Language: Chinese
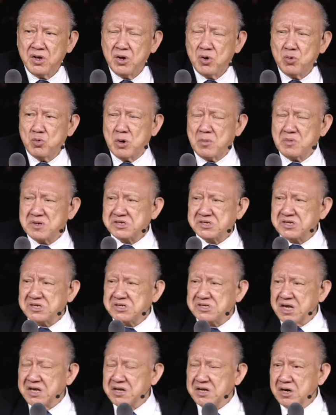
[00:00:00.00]
我们是
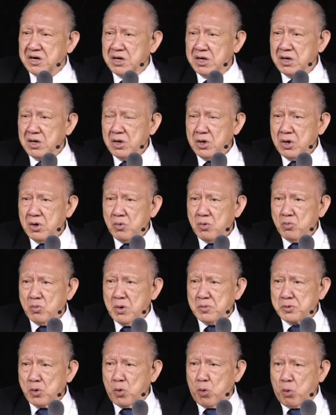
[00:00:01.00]
谁呢？我
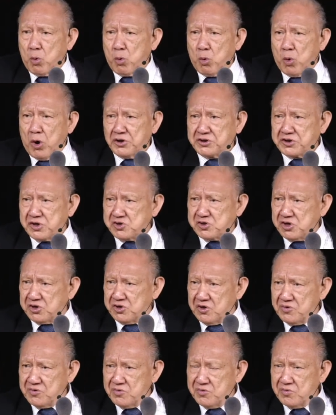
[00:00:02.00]
们是“货”的石
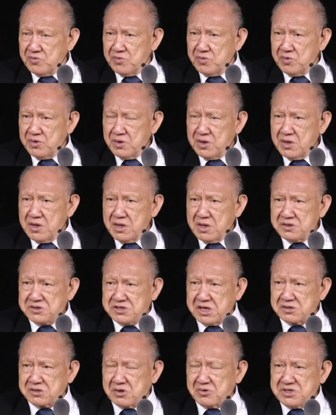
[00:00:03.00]
头，
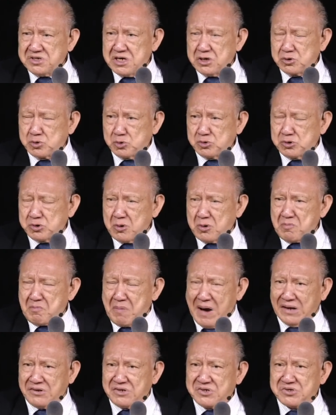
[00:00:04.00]
建造耶稣基督
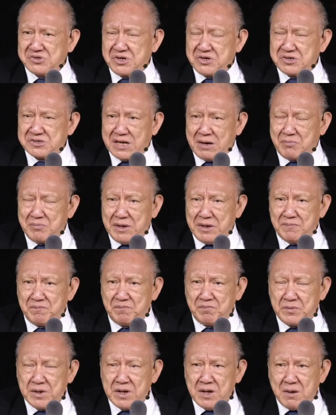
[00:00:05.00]
磐石的上面，
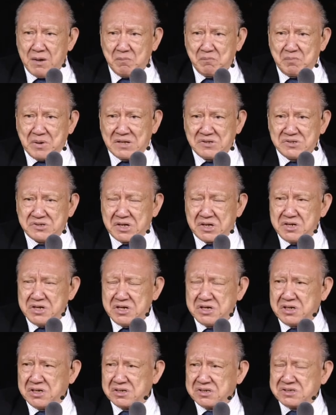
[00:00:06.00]
变成一
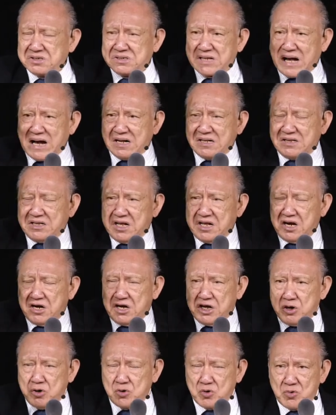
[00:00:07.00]
个上帝的
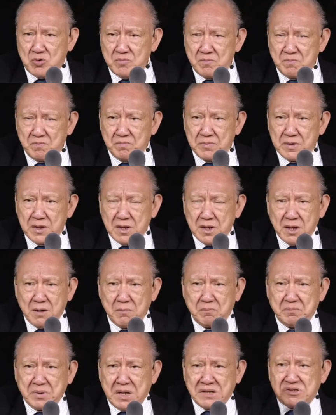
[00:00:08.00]
灵宫，
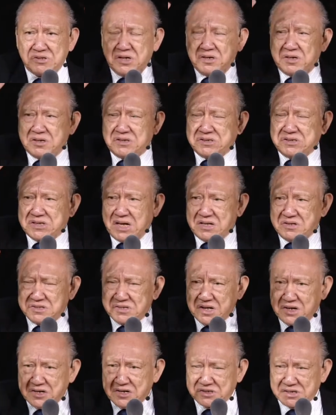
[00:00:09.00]
变成了真
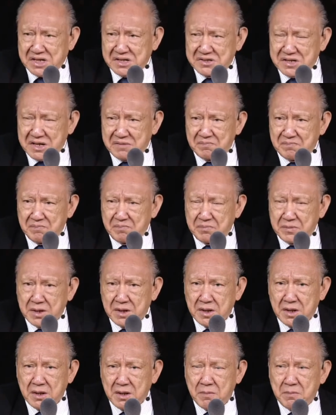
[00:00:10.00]
正的圣殿，
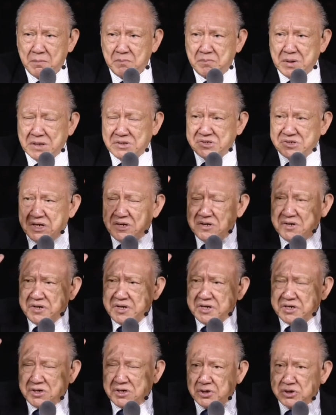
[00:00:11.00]
变成
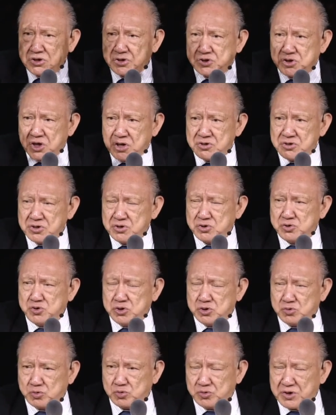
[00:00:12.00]
一个神
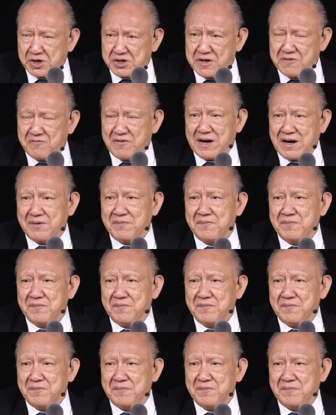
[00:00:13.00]
居住的地方。